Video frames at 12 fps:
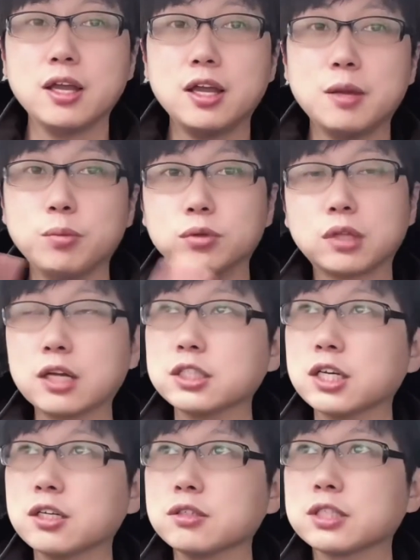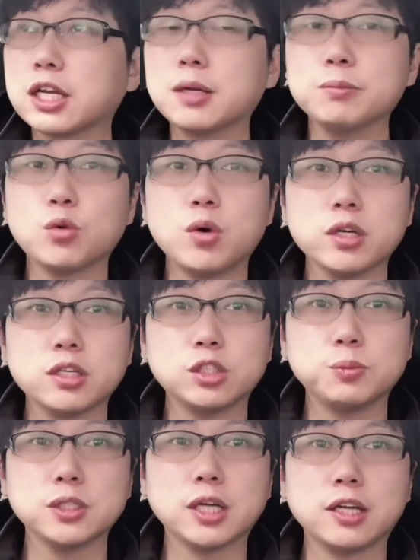뭐 당장 사람 구하기가
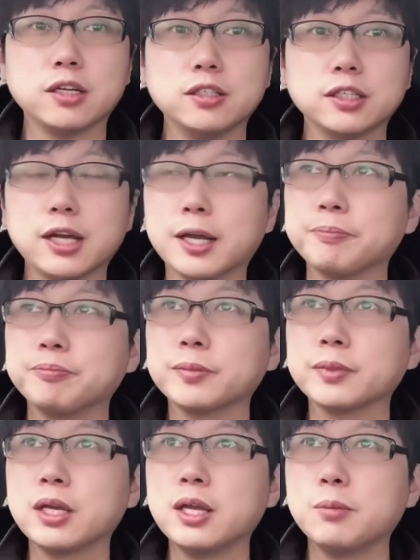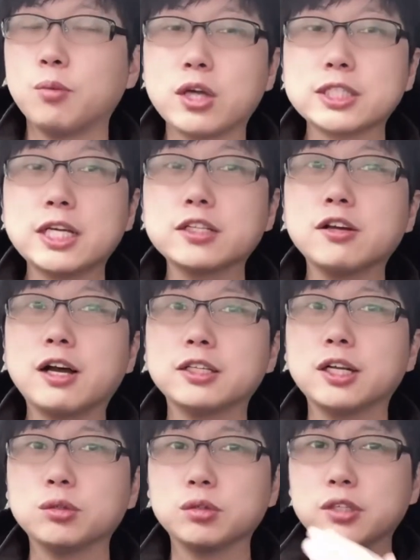쉽지가 않으니까 뭐 화상영화
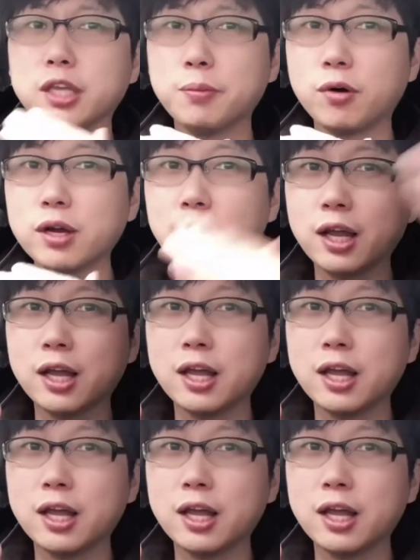하더라도 그게 뭔가